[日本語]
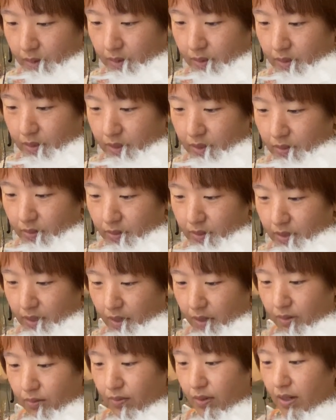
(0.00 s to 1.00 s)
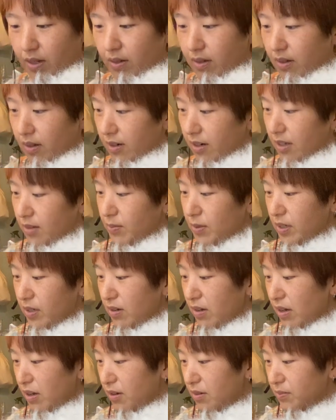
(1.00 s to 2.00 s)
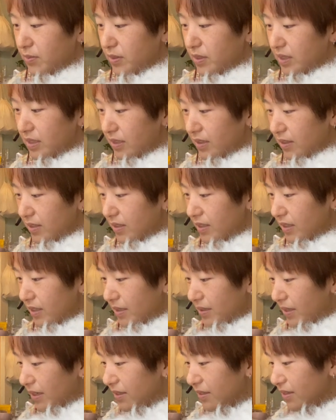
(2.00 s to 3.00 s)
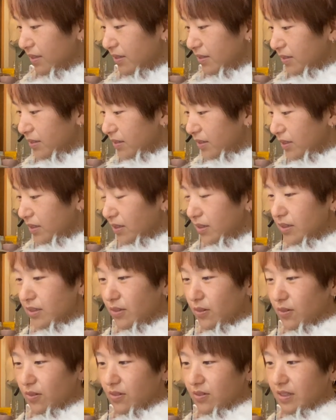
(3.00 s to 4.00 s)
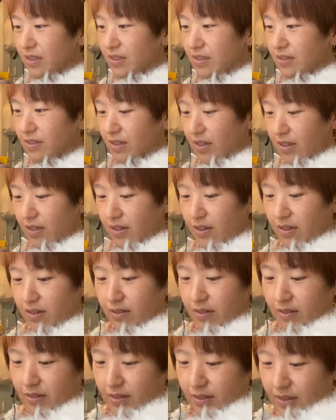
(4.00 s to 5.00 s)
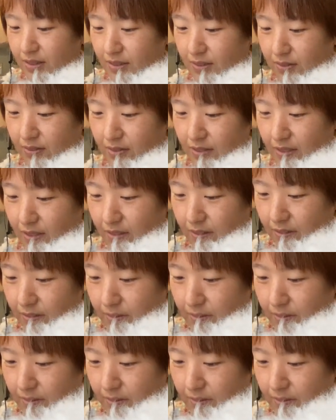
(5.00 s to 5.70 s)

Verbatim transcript: シロさんは腹ペカアムシが好きだようですねシロさん